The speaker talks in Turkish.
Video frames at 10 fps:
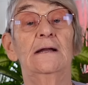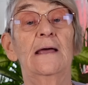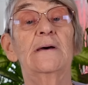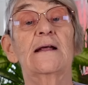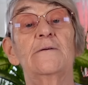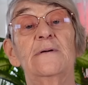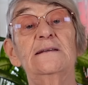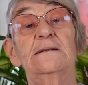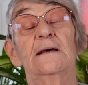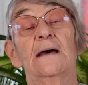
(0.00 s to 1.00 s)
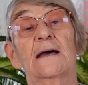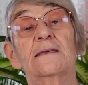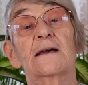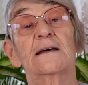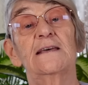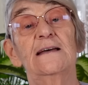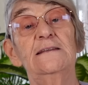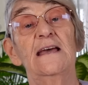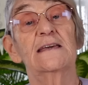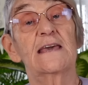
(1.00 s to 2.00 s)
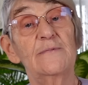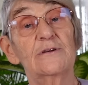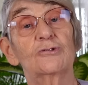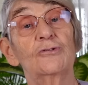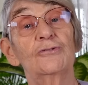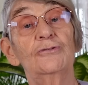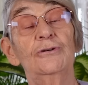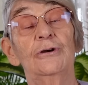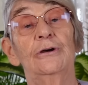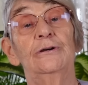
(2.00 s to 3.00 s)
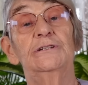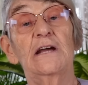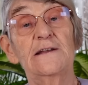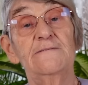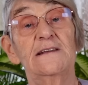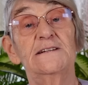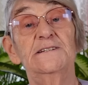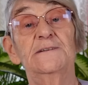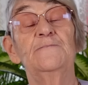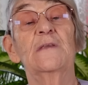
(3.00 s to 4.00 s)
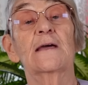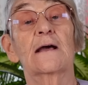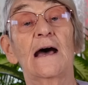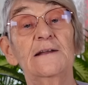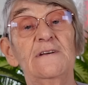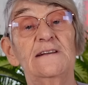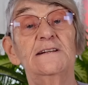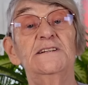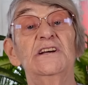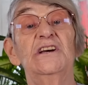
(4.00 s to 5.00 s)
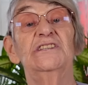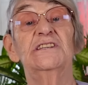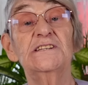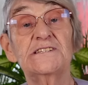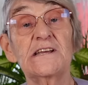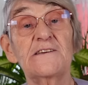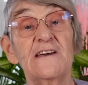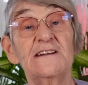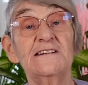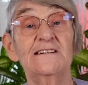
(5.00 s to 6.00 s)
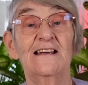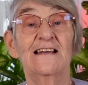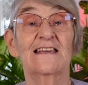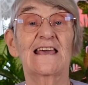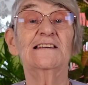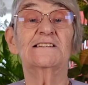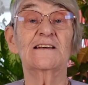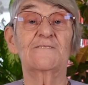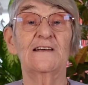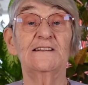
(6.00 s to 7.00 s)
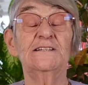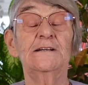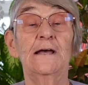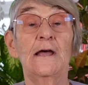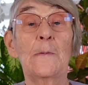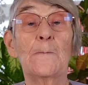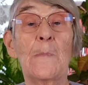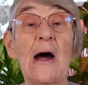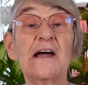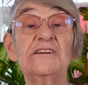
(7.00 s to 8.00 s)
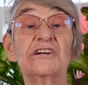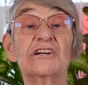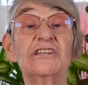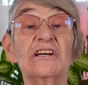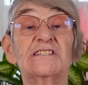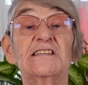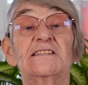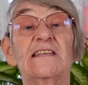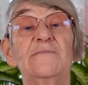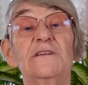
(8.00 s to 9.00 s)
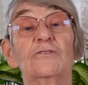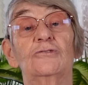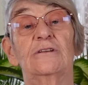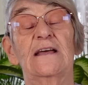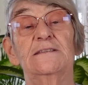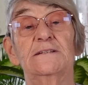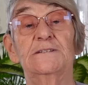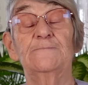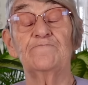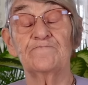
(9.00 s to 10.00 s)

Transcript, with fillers: ile beraber hakikaten kemik suyu can verir, kan verir, dinçlik verir, gençlik verir, bağışıklık sistemini güçlendirir.